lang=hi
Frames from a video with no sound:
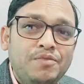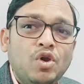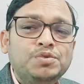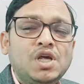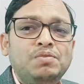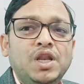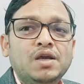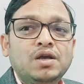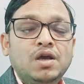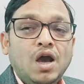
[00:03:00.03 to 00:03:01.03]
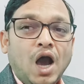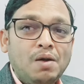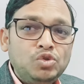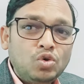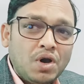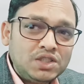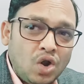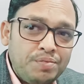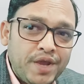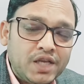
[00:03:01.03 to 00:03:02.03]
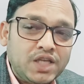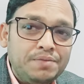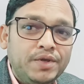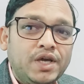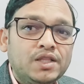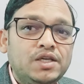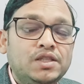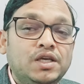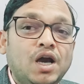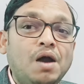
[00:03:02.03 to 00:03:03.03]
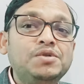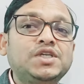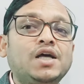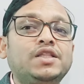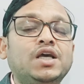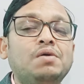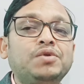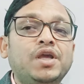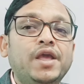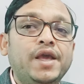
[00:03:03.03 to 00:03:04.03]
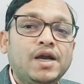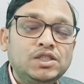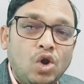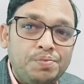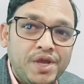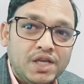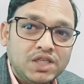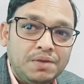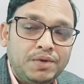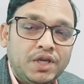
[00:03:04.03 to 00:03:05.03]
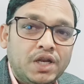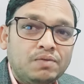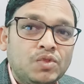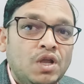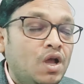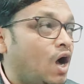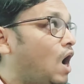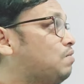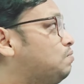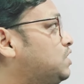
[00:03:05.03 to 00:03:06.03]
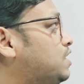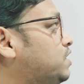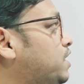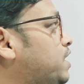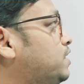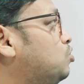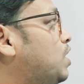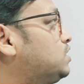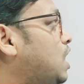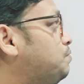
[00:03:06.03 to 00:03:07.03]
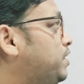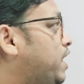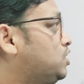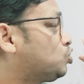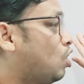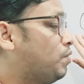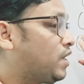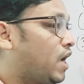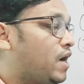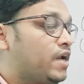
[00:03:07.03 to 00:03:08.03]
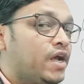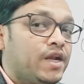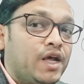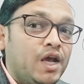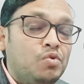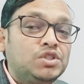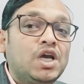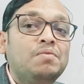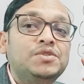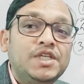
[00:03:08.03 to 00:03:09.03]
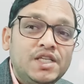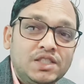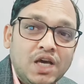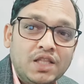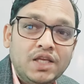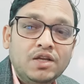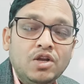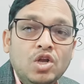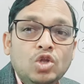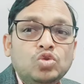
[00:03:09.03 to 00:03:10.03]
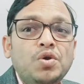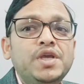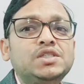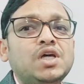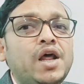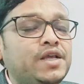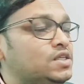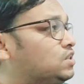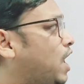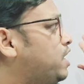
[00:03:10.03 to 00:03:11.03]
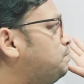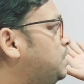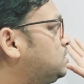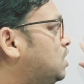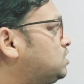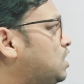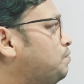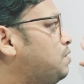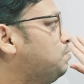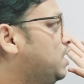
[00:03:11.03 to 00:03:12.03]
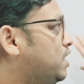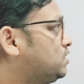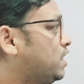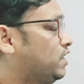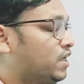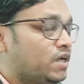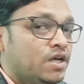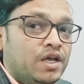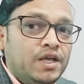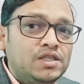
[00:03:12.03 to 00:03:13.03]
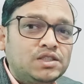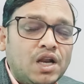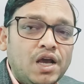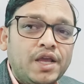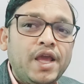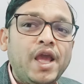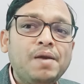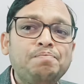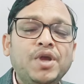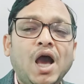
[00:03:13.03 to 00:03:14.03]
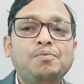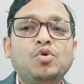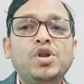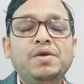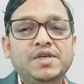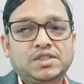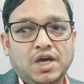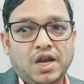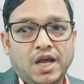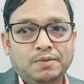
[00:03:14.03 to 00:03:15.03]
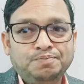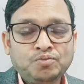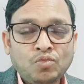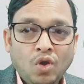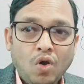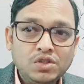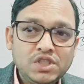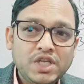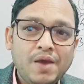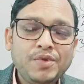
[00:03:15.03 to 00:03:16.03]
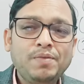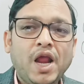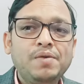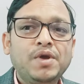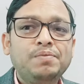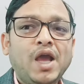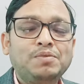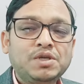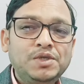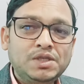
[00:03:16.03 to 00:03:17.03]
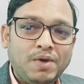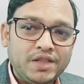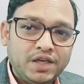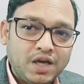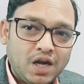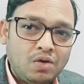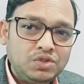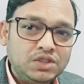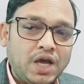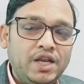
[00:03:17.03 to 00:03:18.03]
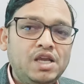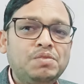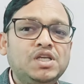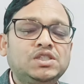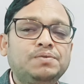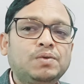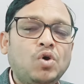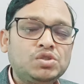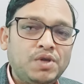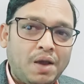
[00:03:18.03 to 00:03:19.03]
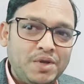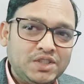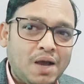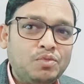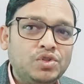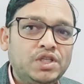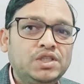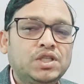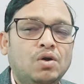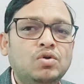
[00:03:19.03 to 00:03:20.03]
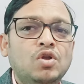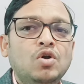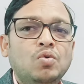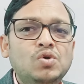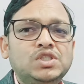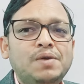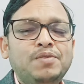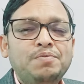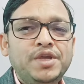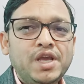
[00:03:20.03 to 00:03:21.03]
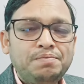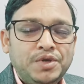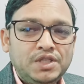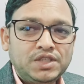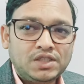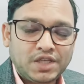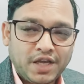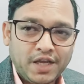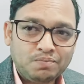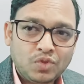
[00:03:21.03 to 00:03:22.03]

का भी ऑप्शन मिले हम दो हजार रुपये की एस करते थे अब चाहते हैं हम कि एक हजार रुपए की एस करें अब हम चाहते हैं कि जो एस का इंस्टॉलमेंट का डेट है उसे हम चेंज कर दें तो इस तरह की सारी फीचर्स हमें मिलने चाहिए इस तरह के ऐप में आपको निवेश करना है और जिस ऐप के बारे में मैं आप सभी से बातें कर रहा हूँ जिसका लिंक मैं डिस्क्रिप्शन बॉक्स में हमेशा आपको दे देता हूँ उस ऐप में भी ये फीचर्स है